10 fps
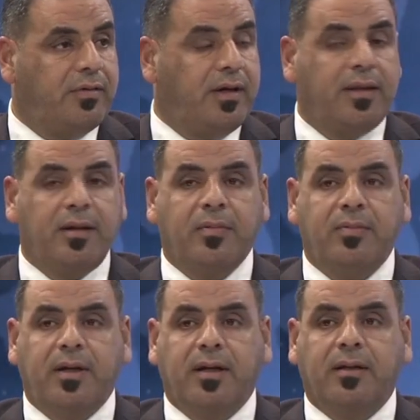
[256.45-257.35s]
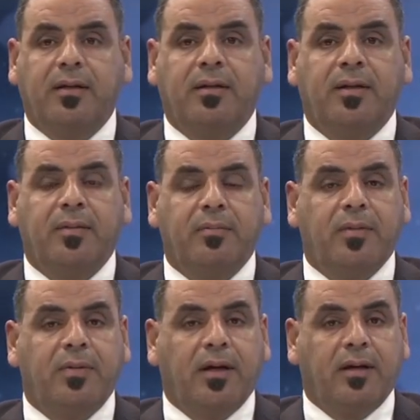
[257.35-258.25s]
وهذا المبلغ
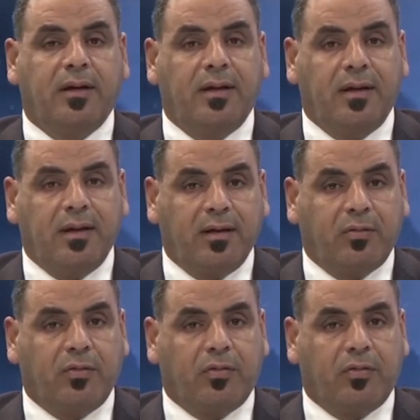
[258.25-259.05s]
مبلغ آه، آه،